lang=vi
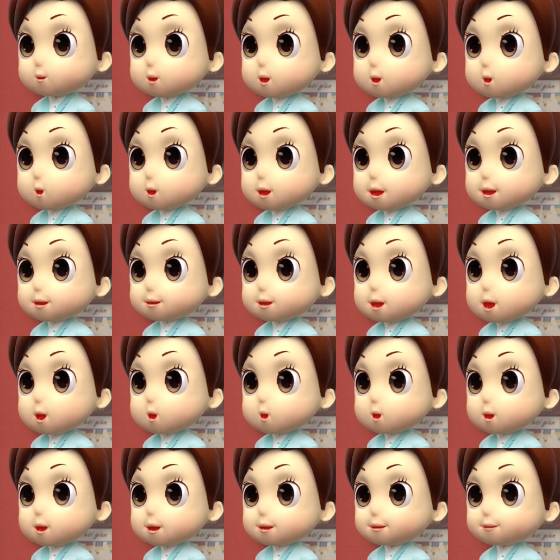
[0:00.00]
Ví dụ
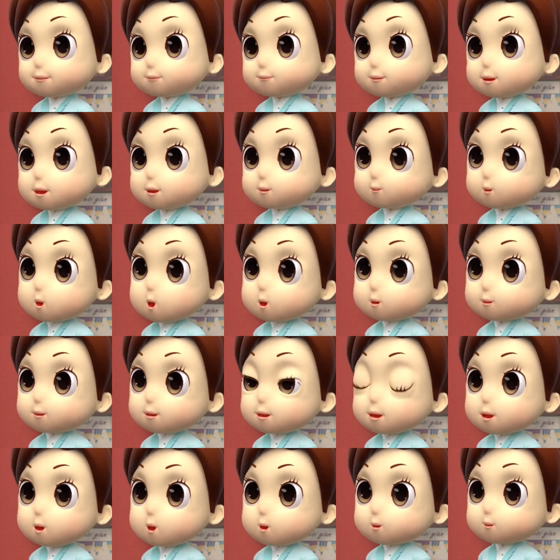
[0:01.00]
như trong từ
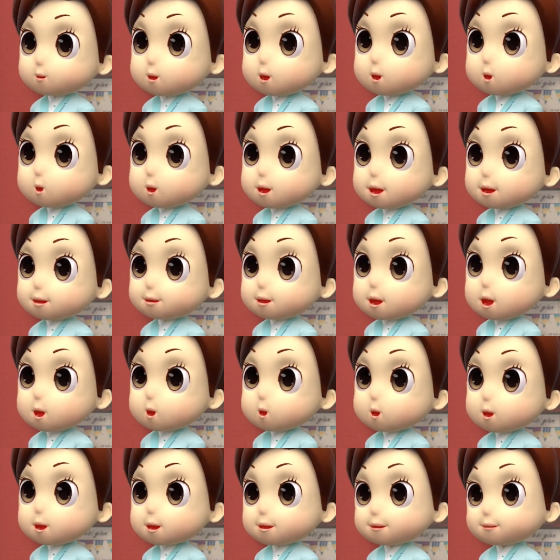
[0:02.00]
bàn học, thì
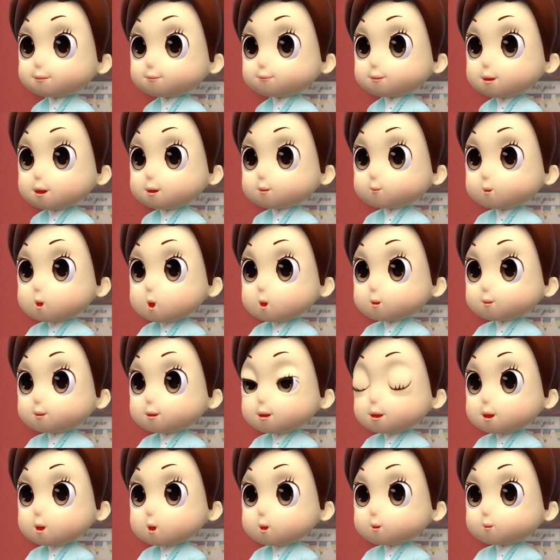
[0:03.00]
bàn có nghĩa
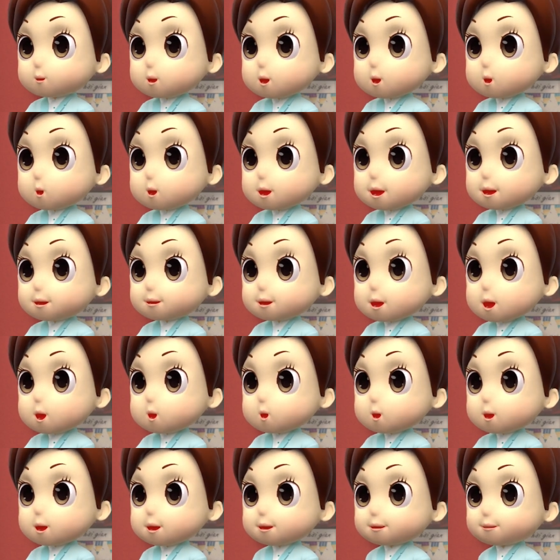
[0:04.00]
là đồ dùng có
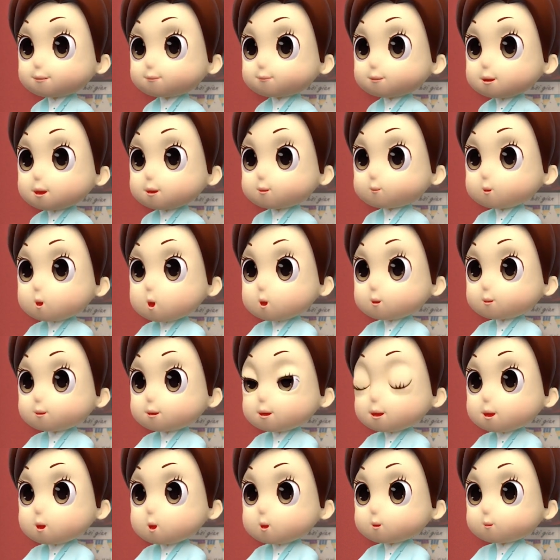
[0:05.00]
mặt phẳng, đồ
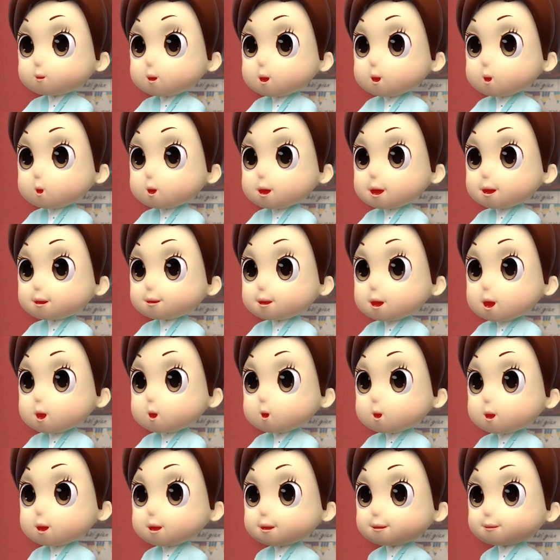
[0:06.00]
đạc có thể để
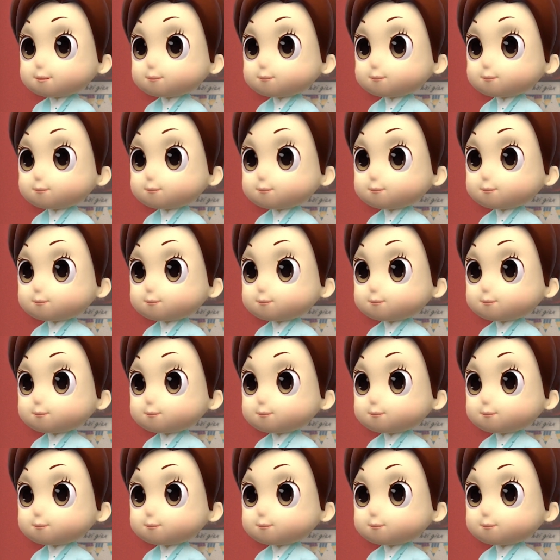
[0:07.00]
lên trên.